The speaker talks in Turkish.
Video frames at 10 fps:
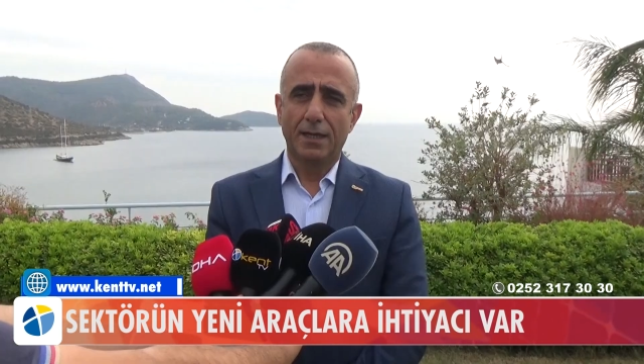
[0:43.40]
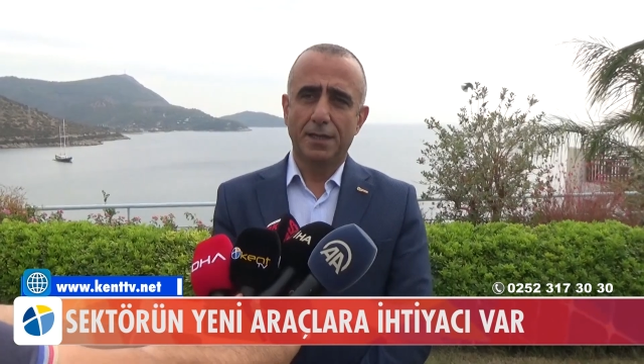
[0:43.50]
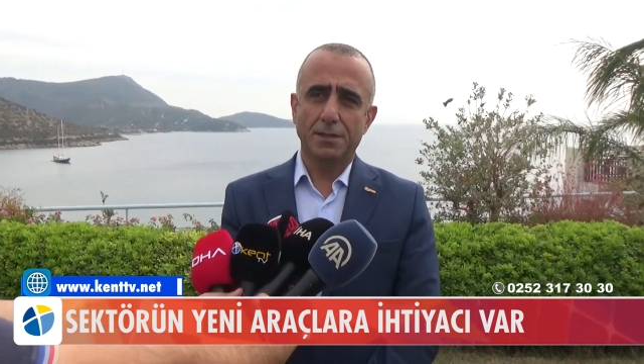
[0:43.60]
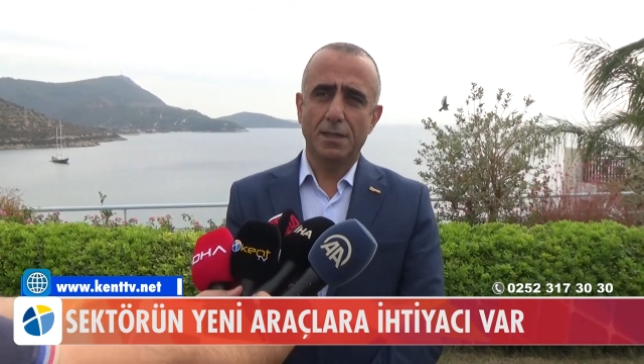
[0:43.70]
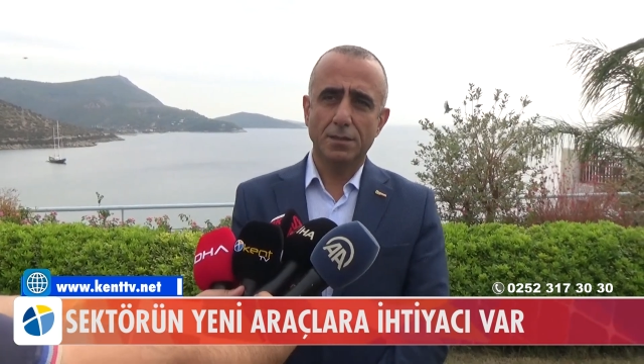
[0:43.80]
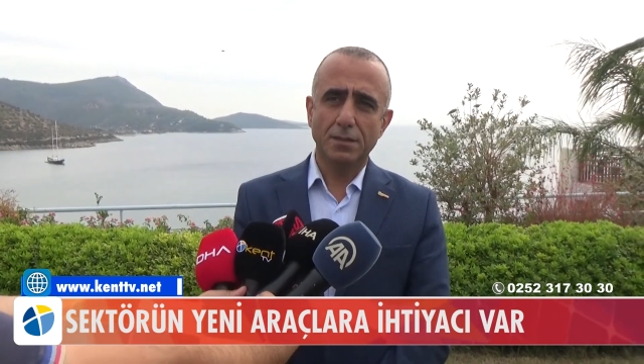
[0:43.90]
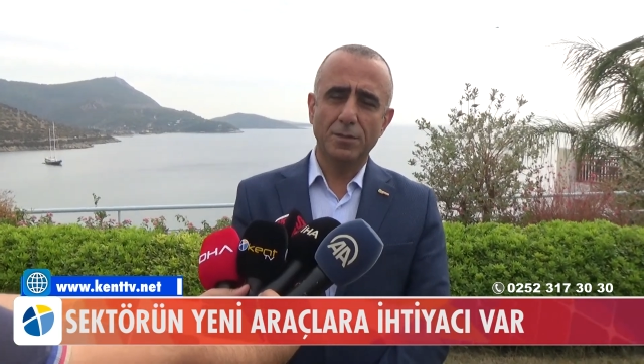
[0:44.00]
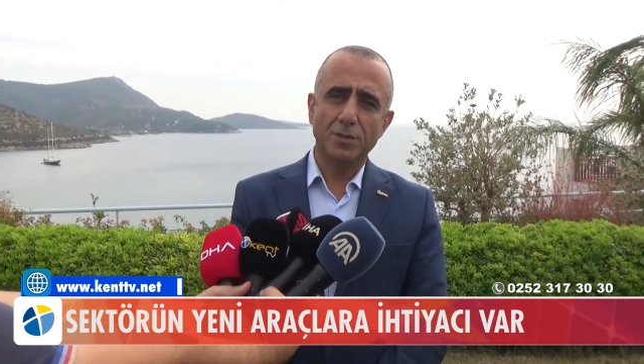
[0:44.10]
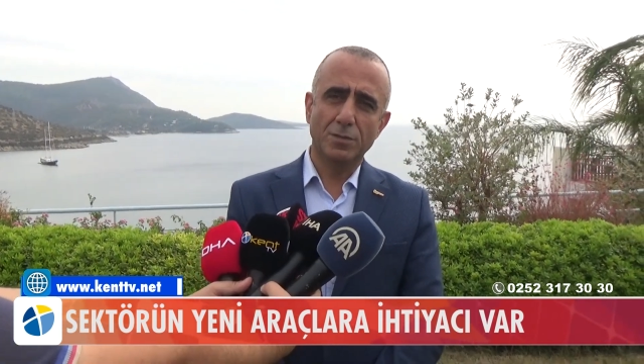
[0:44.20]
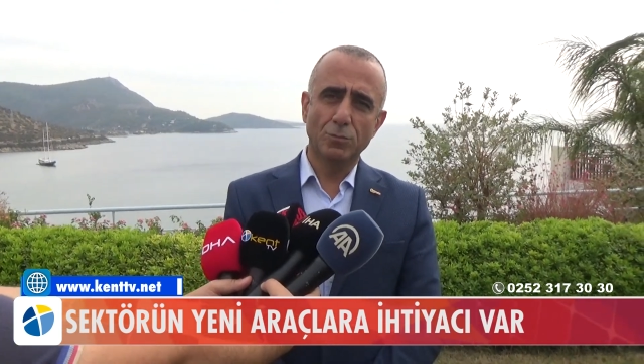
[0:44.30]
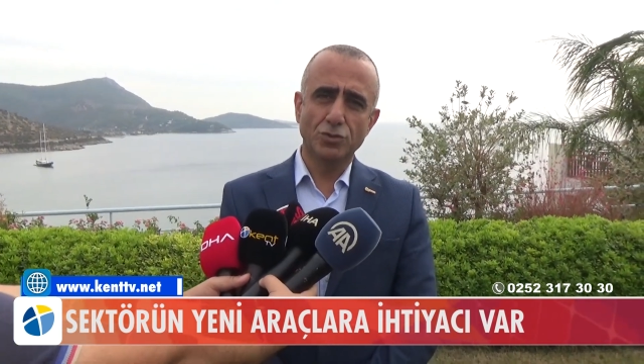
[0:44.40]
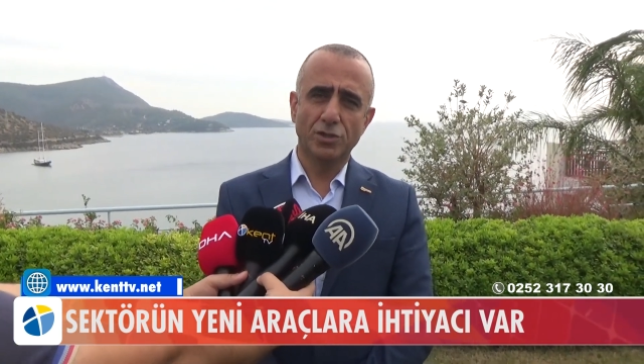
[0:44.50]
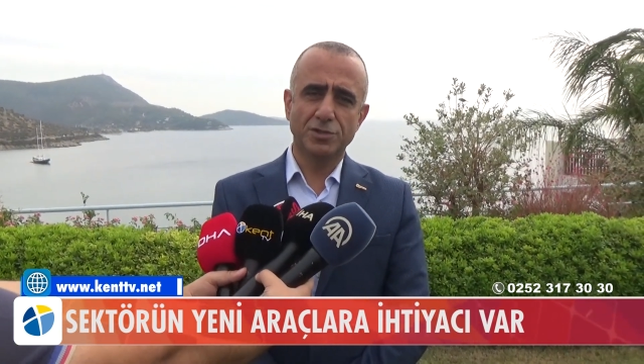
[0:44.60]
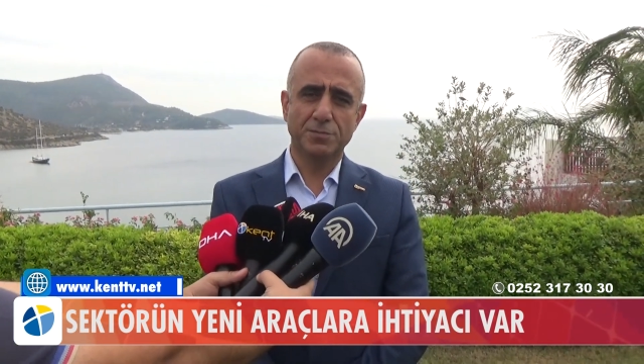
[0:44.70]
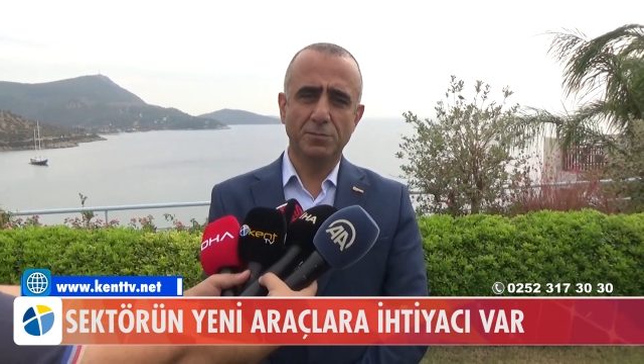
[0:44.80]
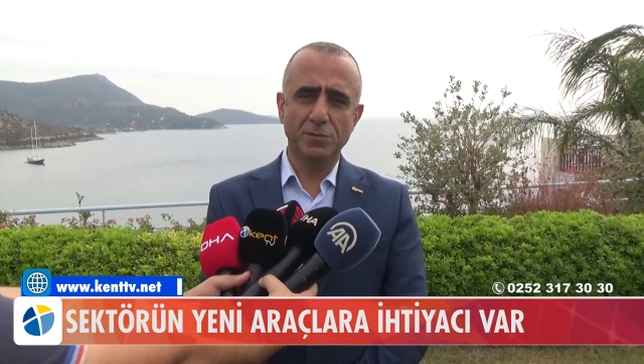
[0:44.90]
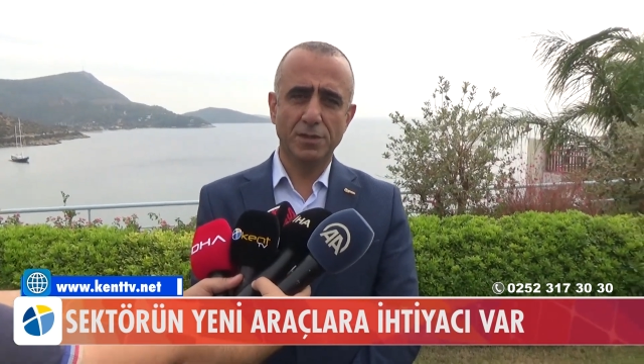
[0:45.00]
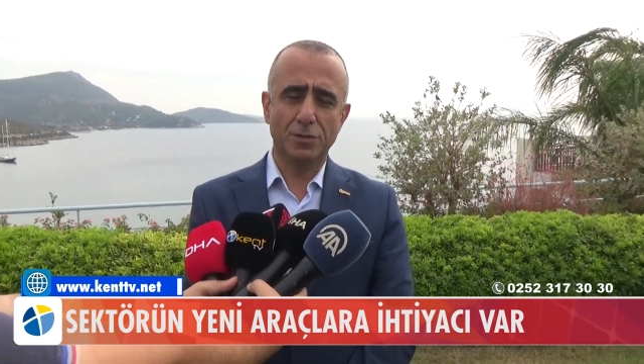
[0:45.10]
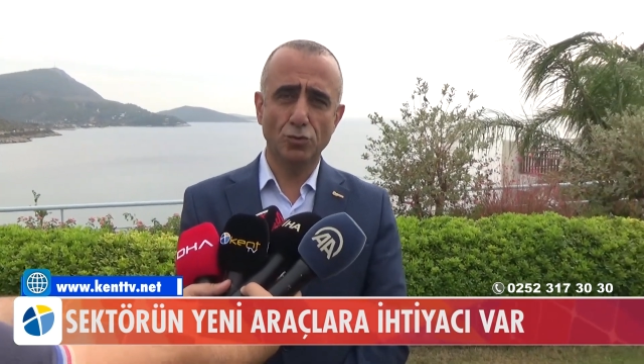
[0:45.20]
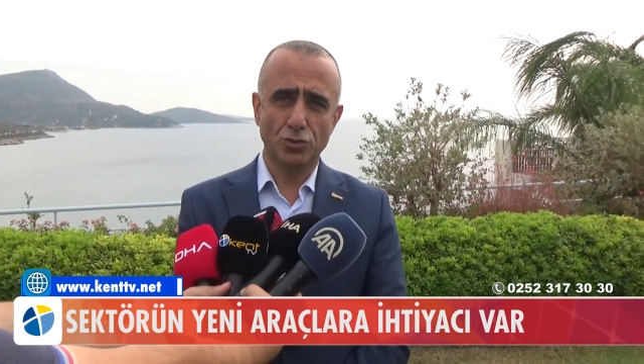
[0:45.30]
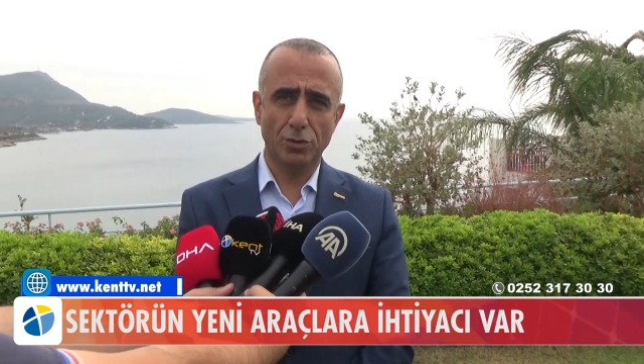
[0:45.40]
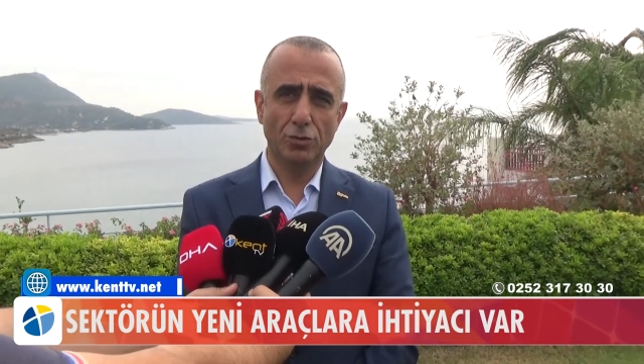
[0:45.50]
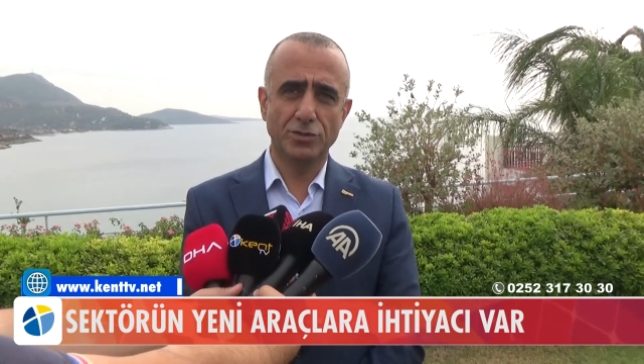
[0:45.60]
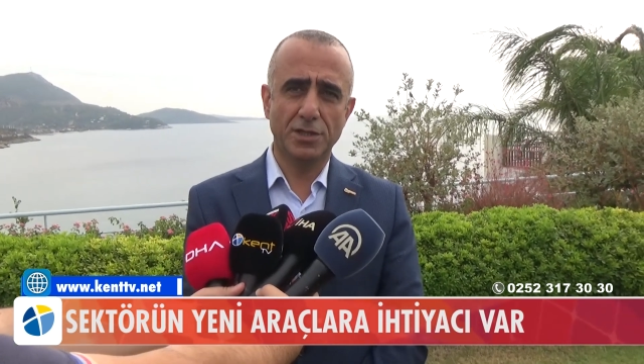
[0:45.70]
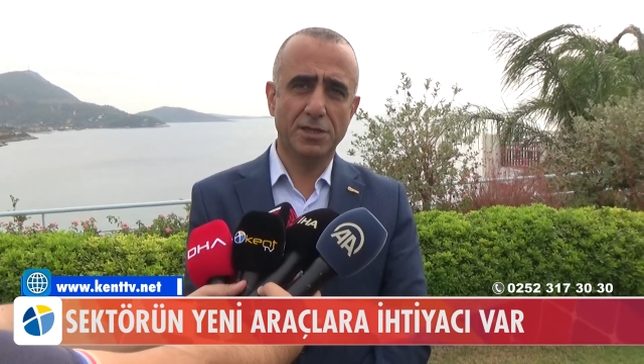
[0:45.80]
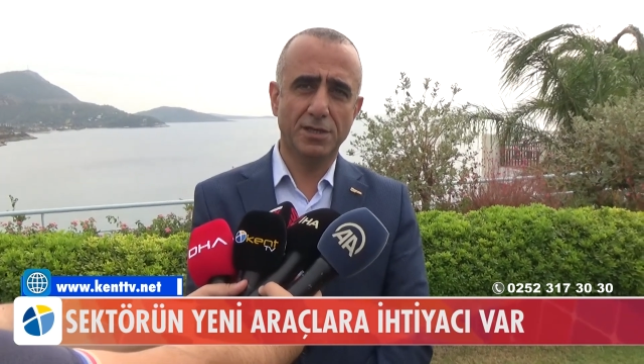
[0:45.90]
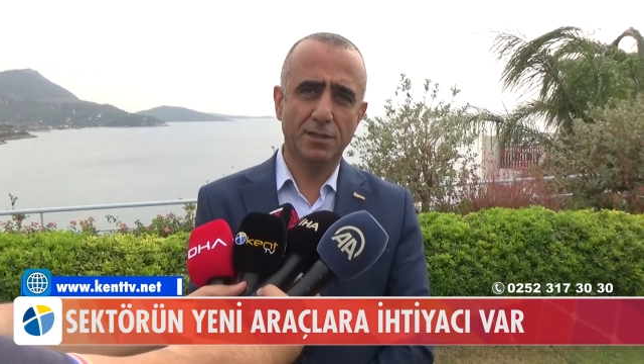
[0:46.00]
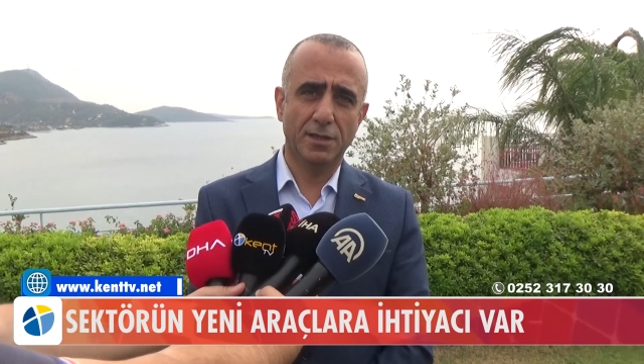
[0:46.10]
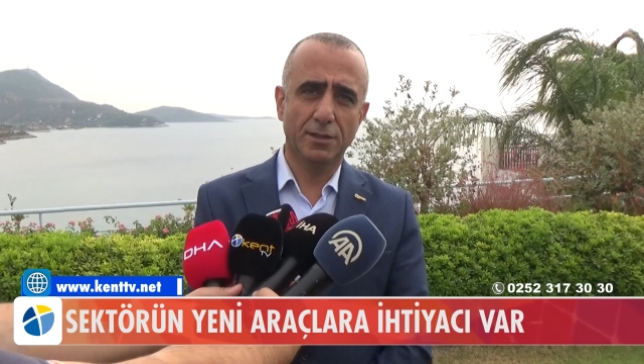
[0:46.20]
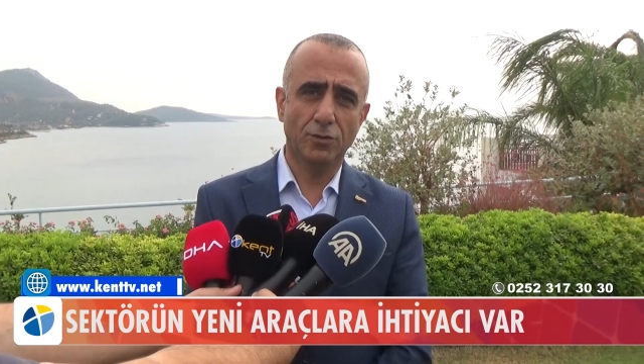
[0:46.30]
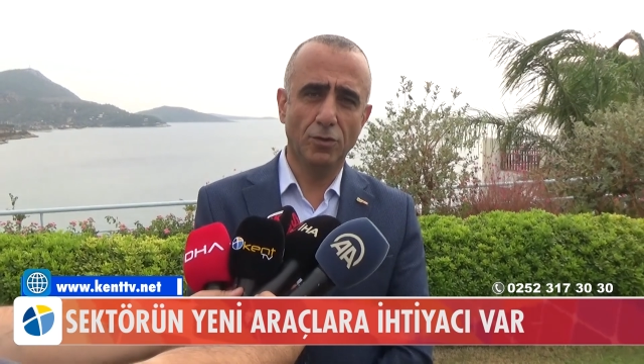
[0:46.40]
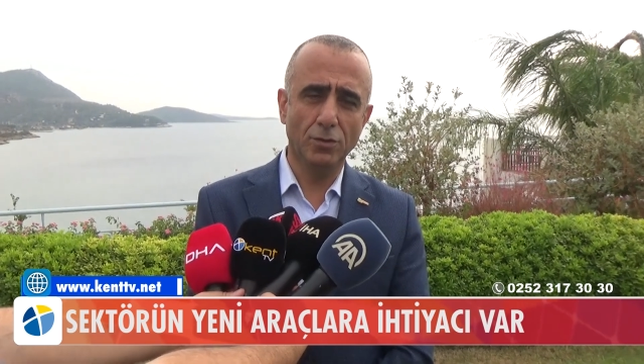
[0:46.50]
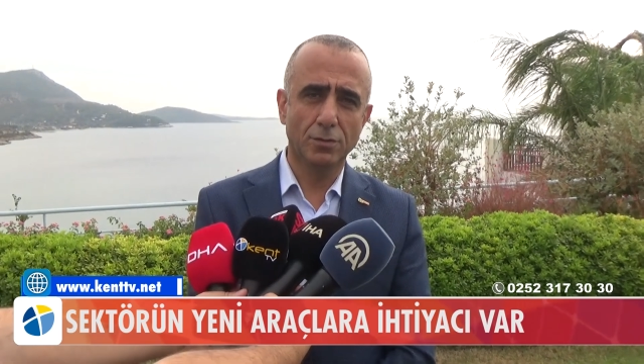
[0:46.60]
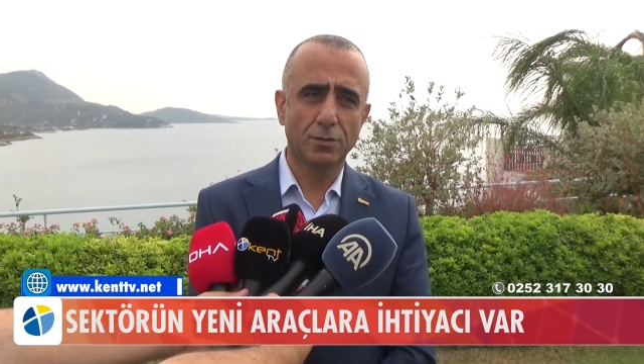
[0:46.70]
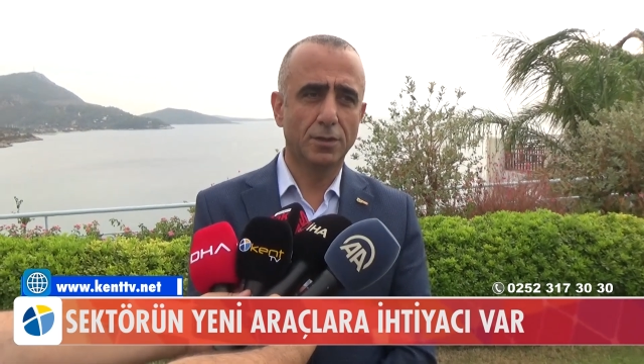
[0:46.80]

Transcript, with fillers: Esasında bizim bu çalışmamız 3 yıl öncesine dayanıyor.